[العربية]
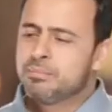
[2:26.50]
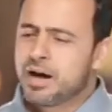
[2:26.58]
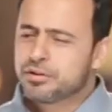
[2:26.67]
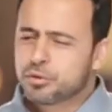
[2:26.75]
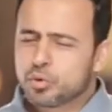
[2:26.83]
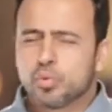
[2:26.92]

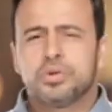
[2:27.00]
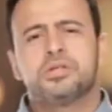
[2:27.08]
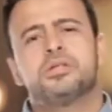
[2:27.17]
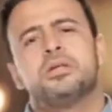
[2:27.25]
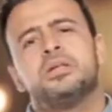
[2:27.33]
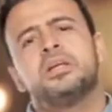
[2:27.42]
بعد طول
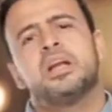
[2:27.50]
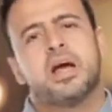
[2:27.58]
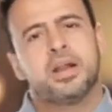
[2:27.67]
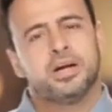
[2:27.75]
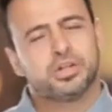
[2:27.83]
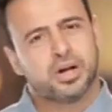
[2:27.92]
السنين اللي
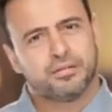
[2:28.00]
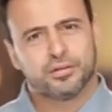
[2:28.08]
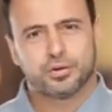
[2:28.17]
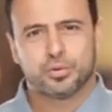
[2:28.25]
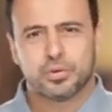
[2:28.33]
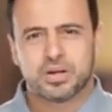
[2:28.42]
هنعيشها في
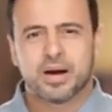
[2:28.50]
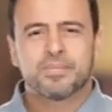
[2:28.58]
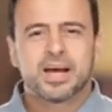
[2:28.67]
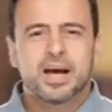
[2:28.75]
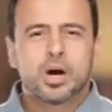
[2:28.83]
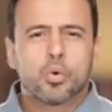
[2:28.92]
الدنيا
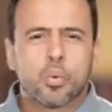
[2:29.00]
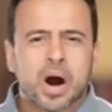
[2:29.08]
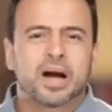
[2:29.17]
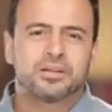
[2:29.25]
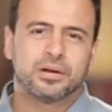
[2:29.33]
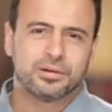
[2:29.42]

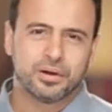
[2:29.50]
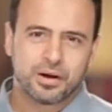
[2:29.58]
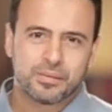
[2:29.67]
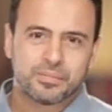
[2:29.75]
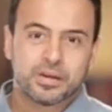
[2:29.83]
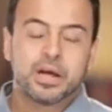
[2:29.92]
وعد الله